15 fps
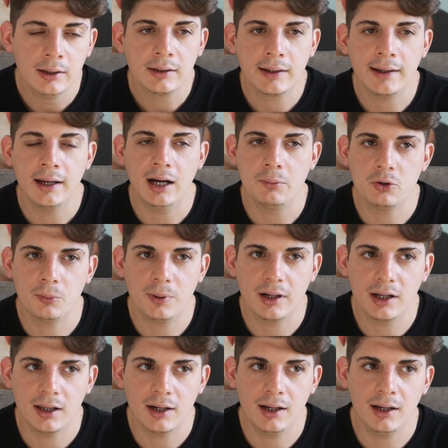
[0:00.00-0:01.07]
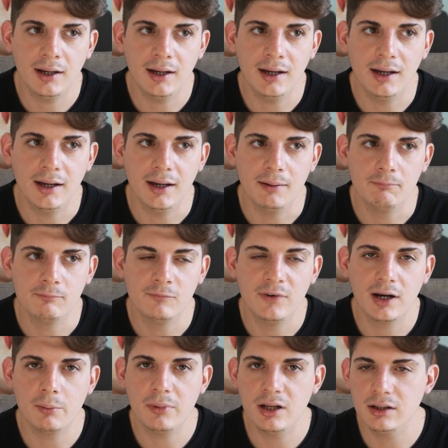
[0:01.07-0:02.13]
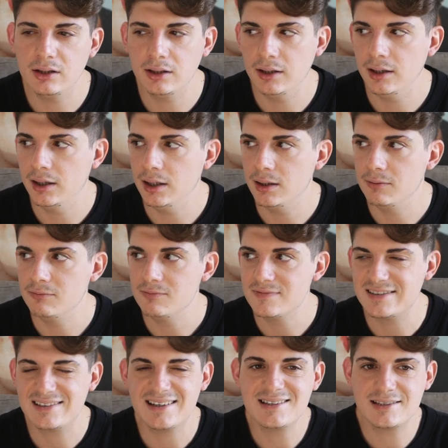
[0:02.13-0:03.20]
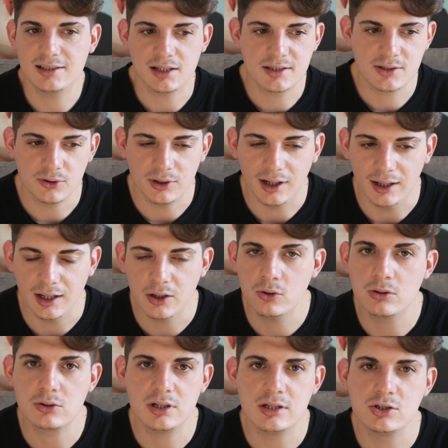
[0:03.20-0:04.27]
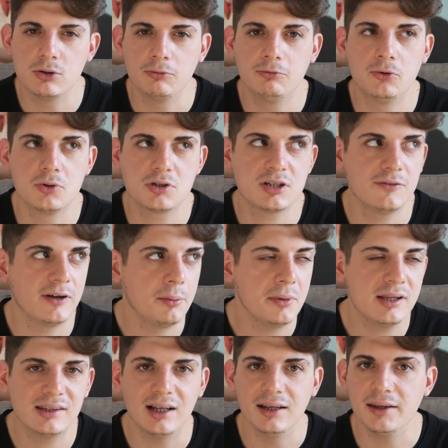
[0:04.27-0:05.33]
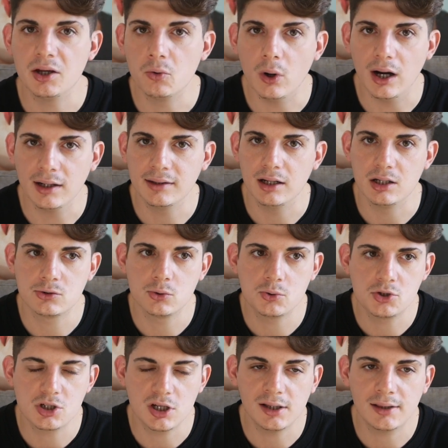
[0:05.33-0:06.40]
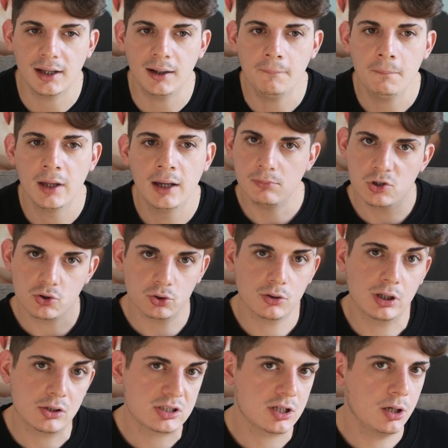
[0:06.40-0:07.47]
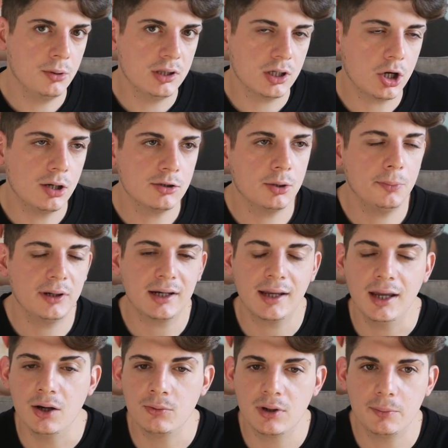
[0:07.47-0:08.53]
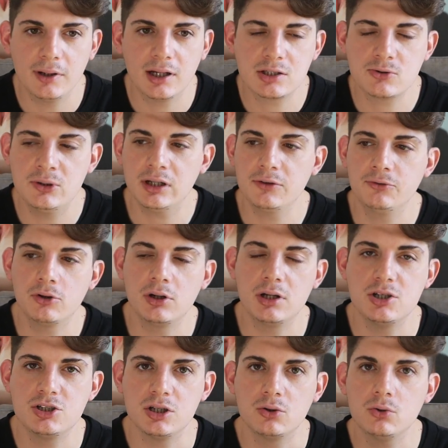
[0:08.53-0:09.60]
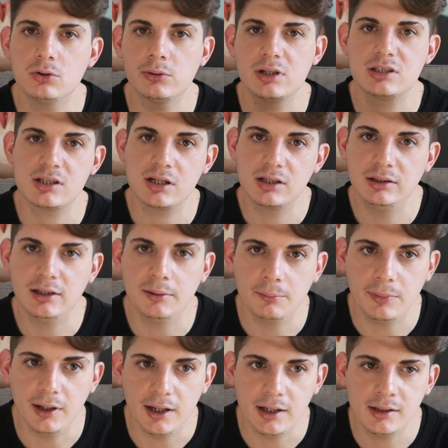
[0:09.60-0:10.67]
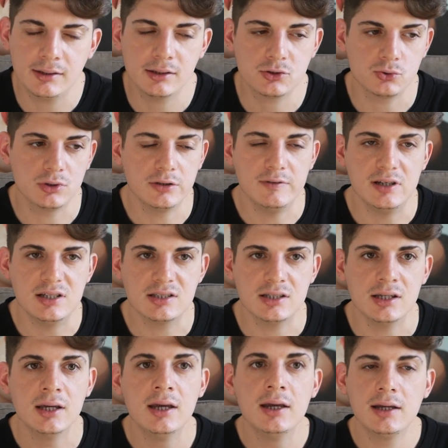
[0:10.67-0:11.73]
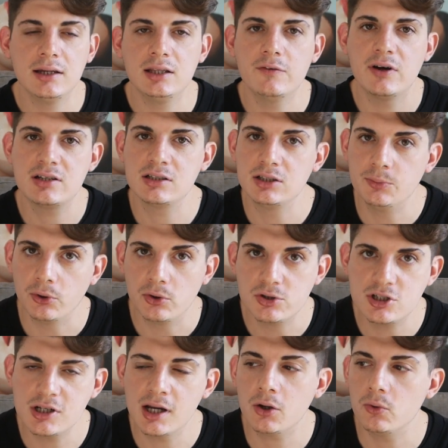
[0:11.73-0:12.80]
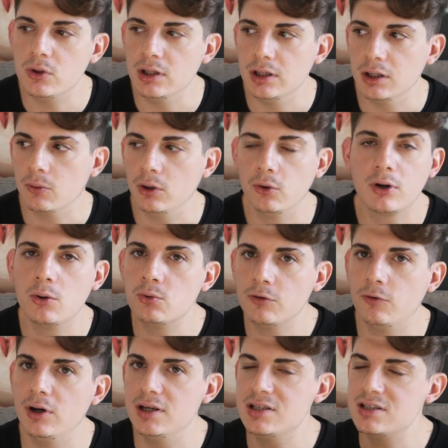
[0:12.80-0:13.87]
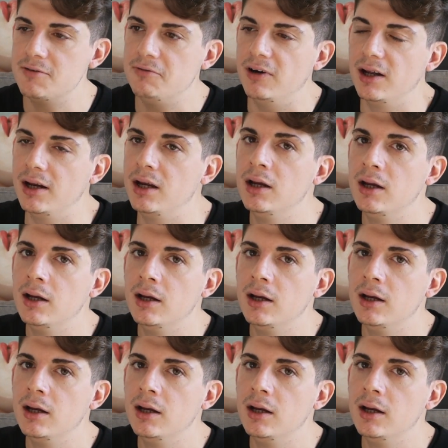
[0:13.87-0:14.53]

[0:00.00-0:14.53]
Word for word: che a mio parere è veramente sensazionale. Io lo utilizzo forse veramente dal day one della sua uscita. Mi sono trovato estremamente comoda perché è un'applicazione che fornisce tutta una serie di template suddivisi in diverse tipologie, quindi qualora uno volesse fare